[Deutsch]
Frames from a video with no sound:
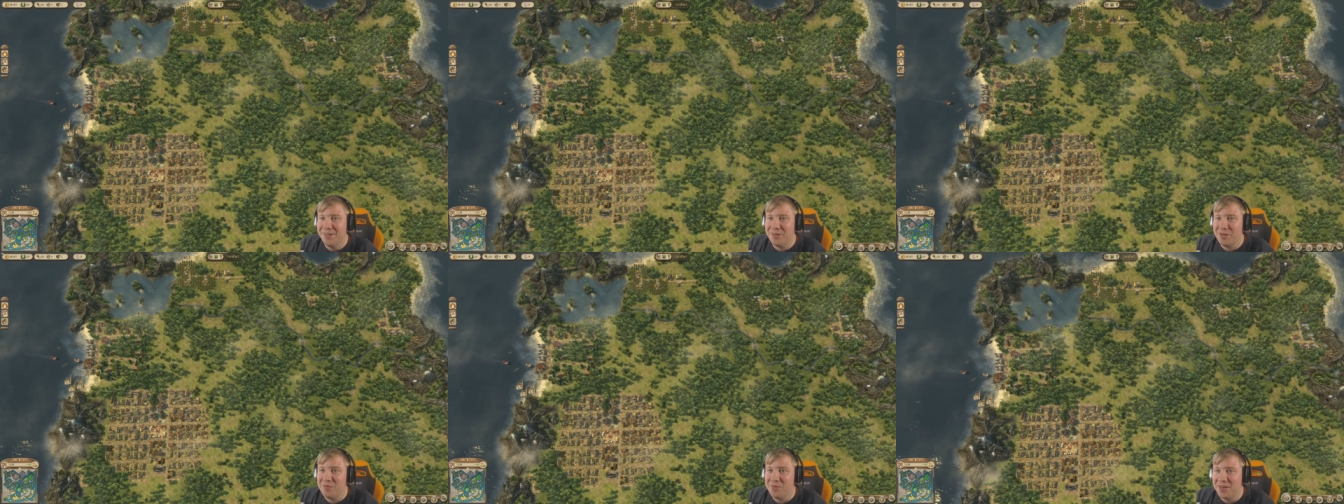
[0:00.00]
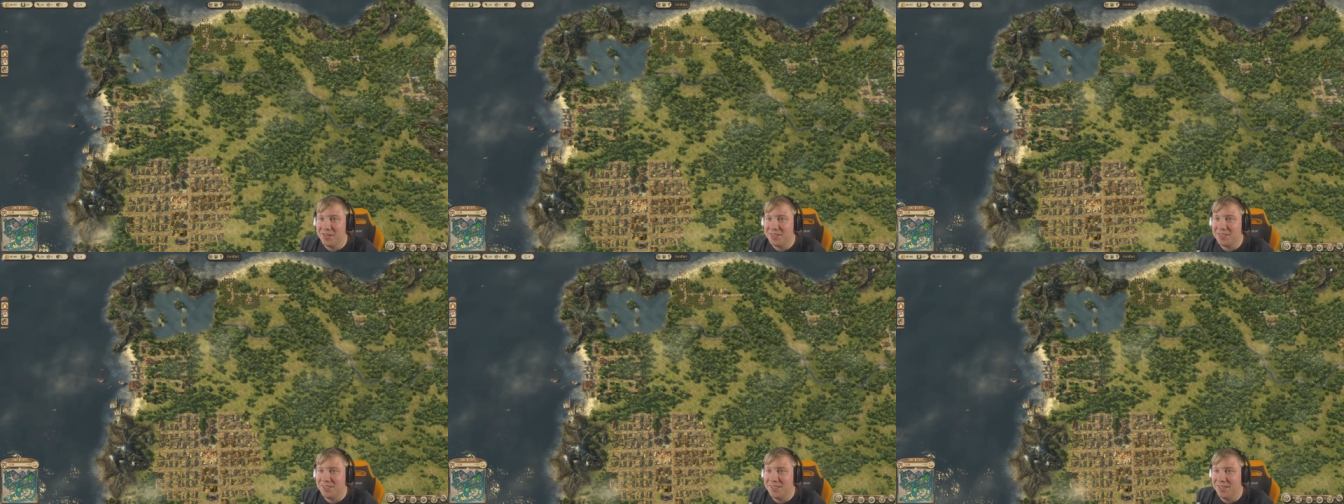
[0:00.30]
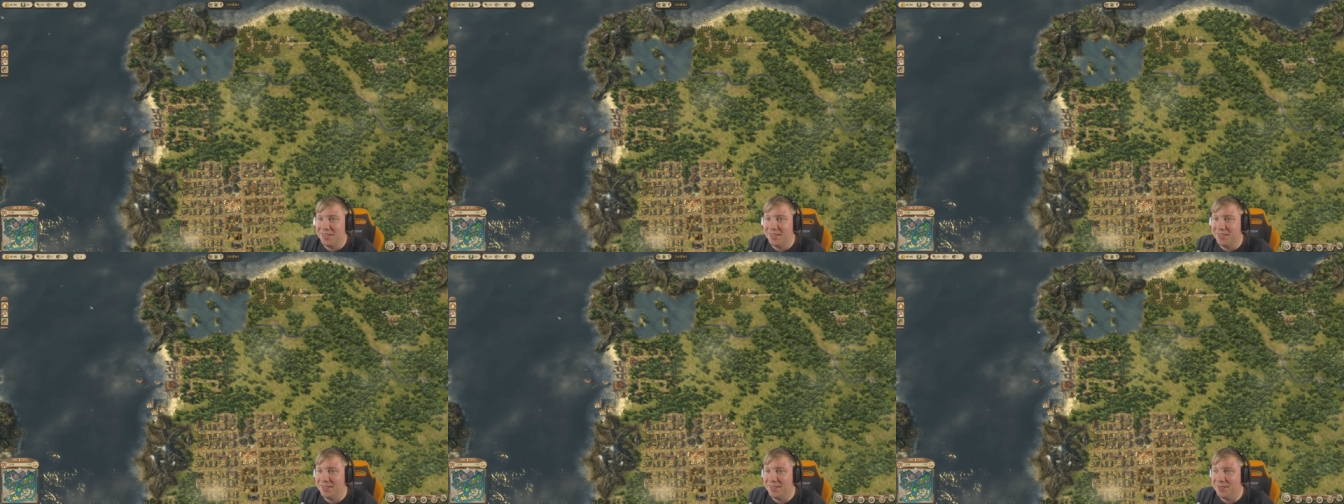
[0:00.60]
wenn wir das
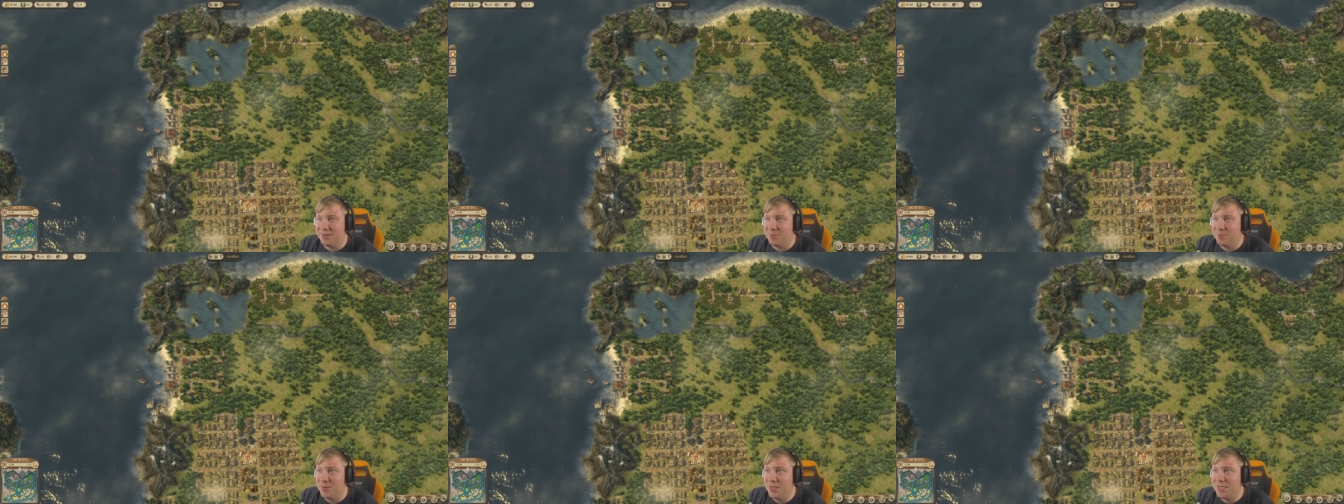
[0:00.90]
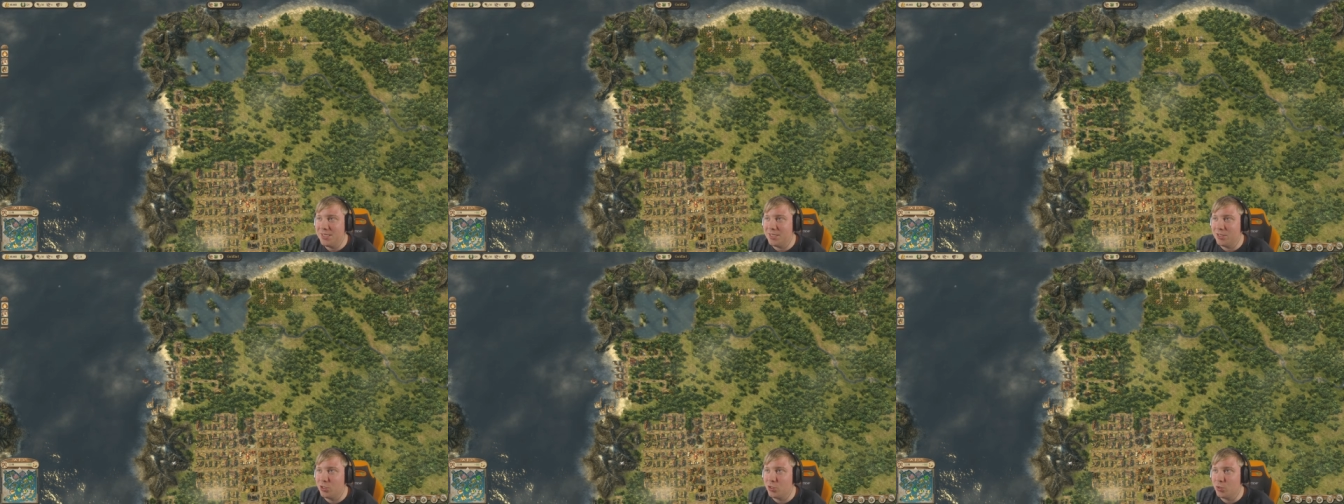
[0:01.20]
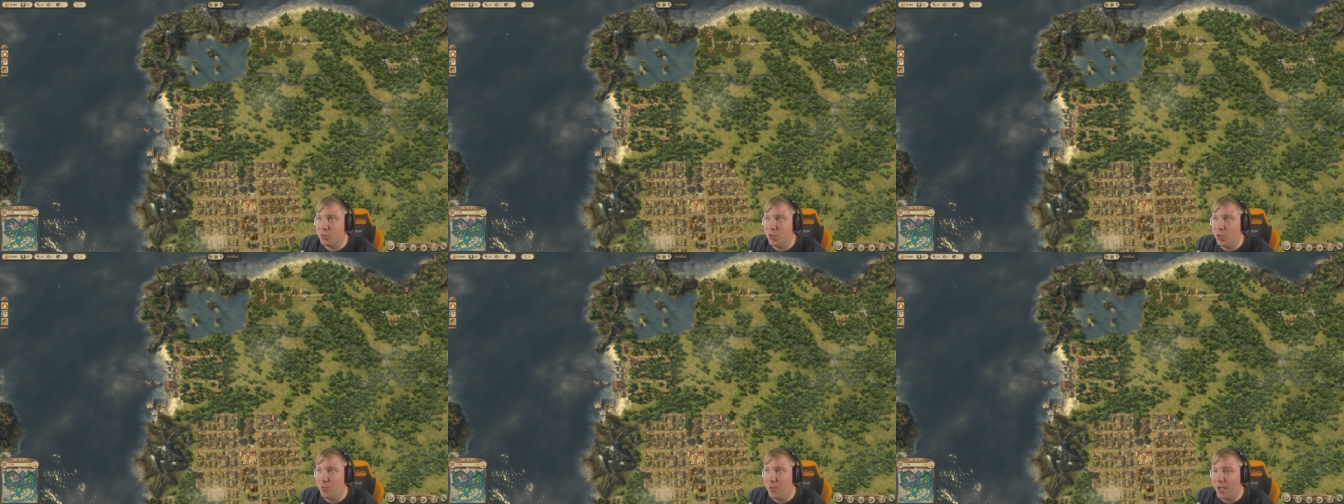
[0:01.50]
hier äh, ein bisschen
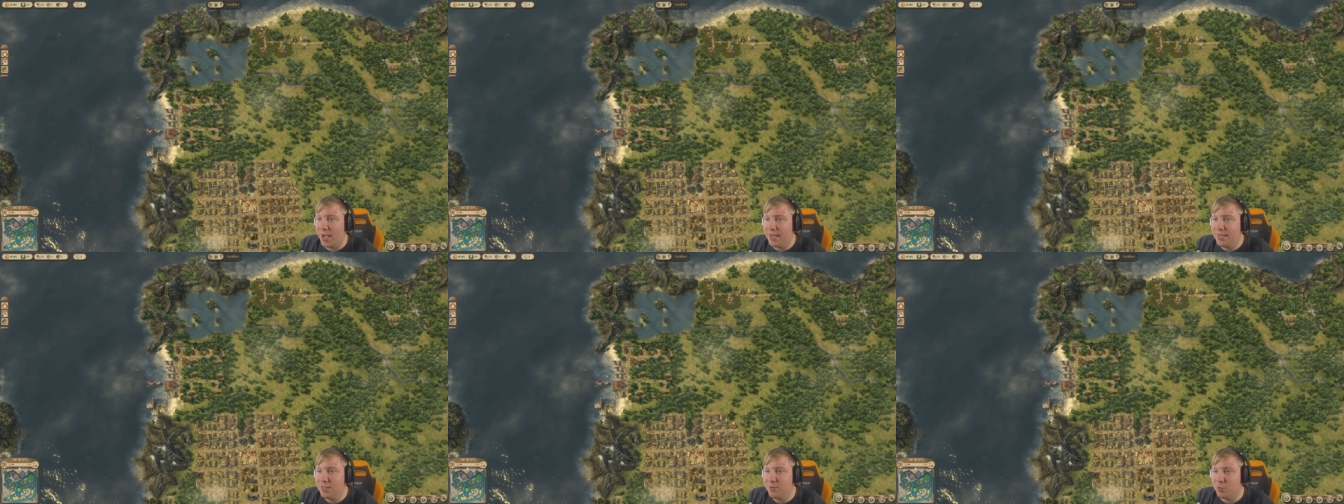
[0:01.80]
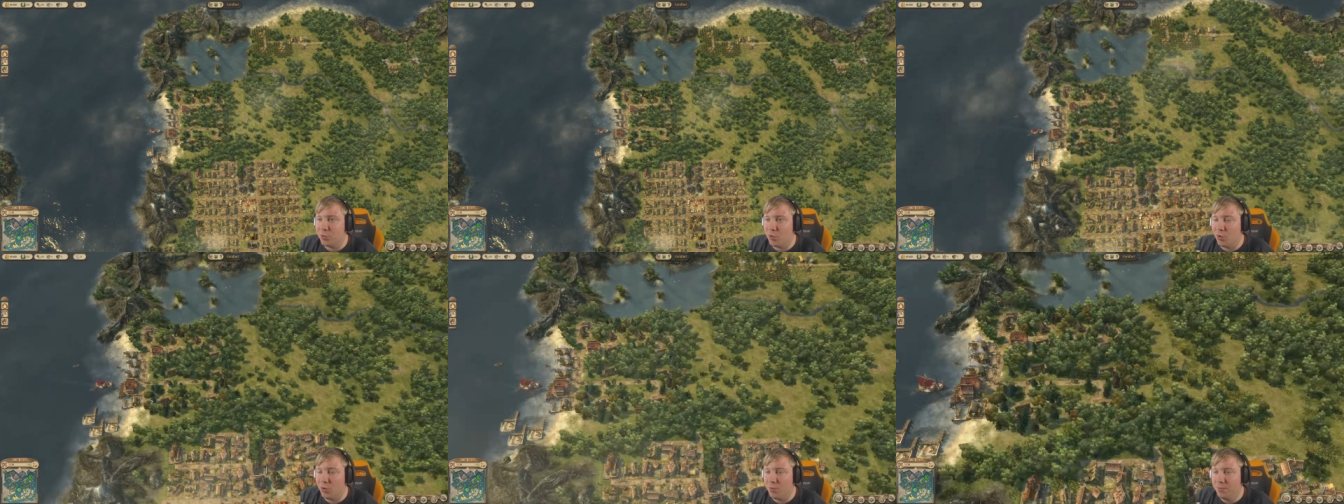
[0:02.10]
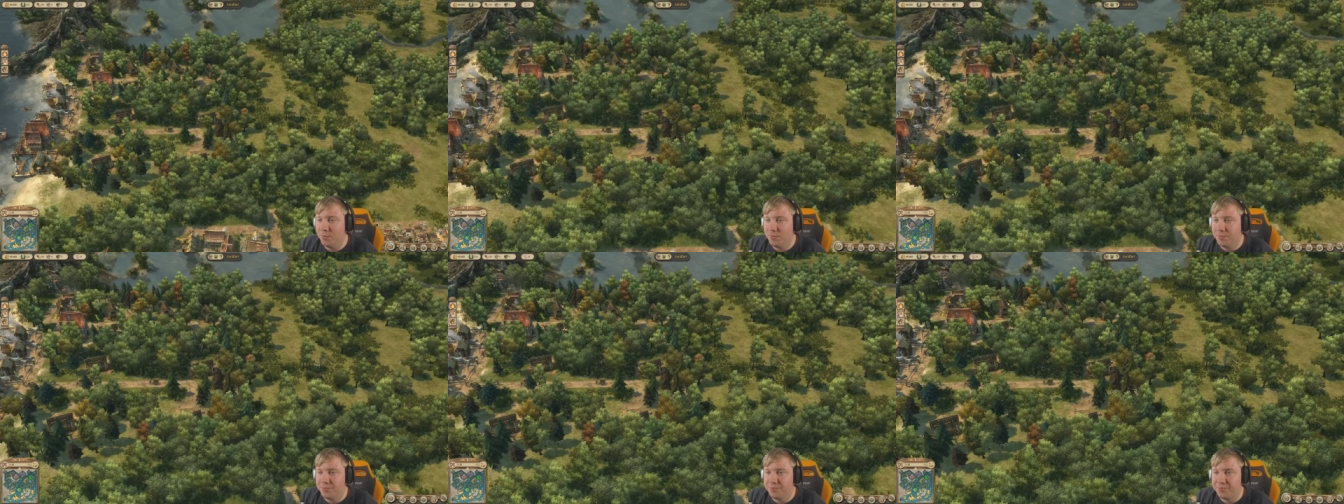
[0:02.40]
schöner überreicht
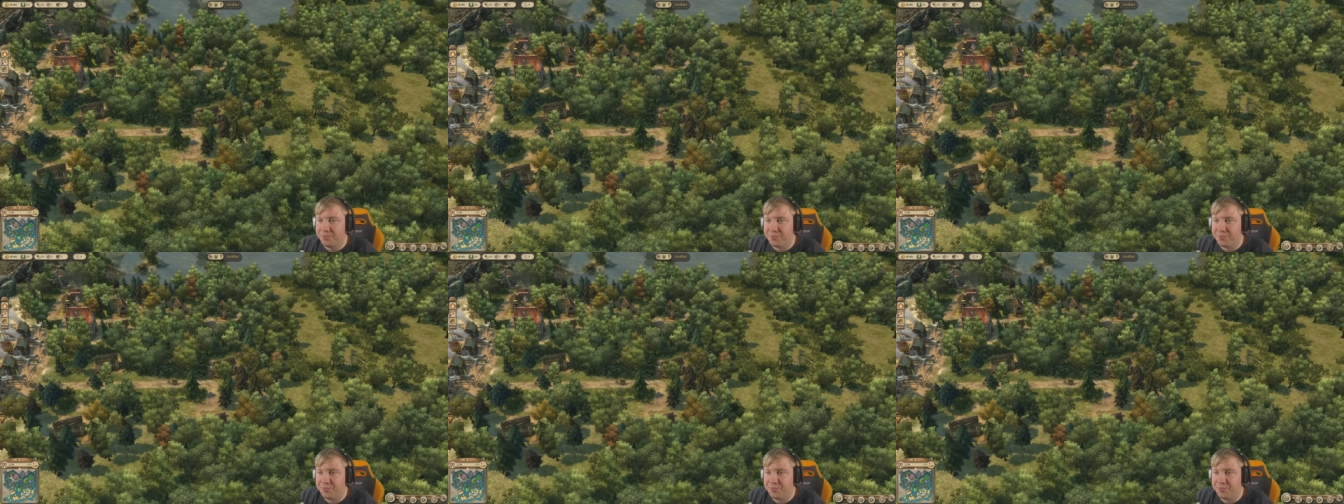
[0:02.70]
bekommen.